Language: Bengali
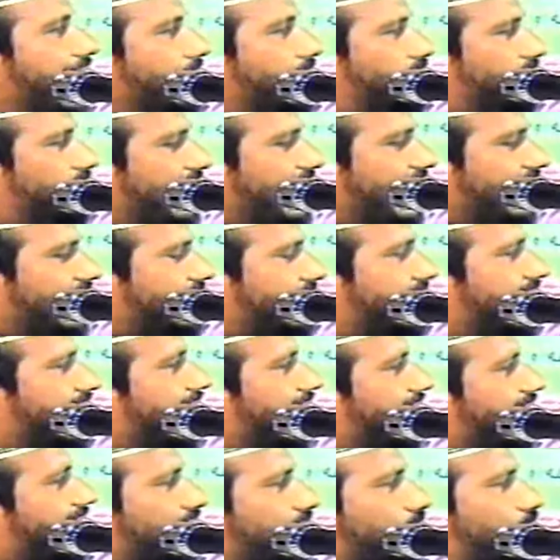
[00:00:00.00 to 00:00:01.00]
আপনার আদনা
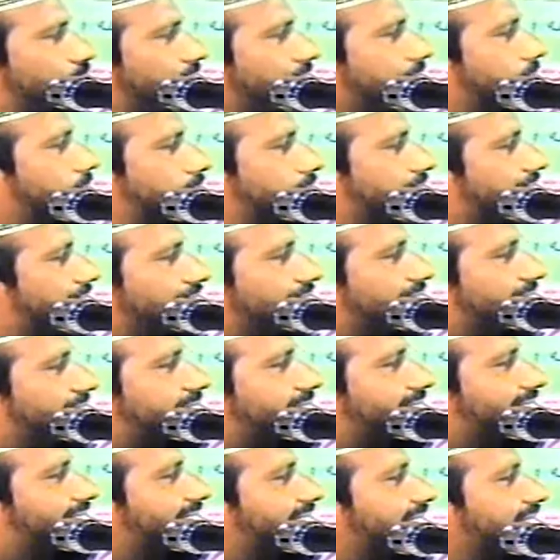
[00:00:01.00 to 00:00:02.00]
একটা গোলাম মার
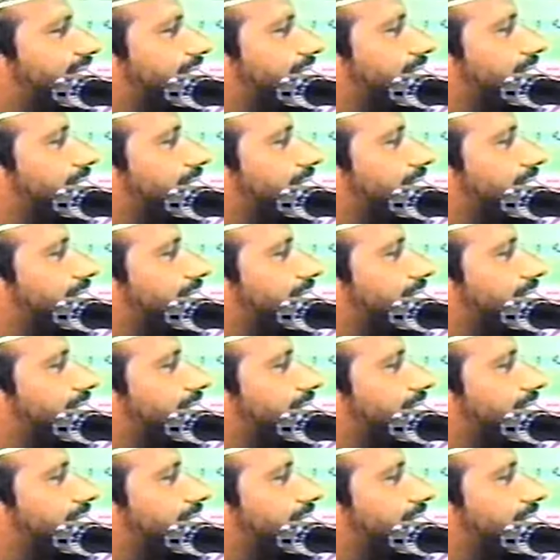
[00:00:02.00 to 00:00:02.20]
খাচ্ছে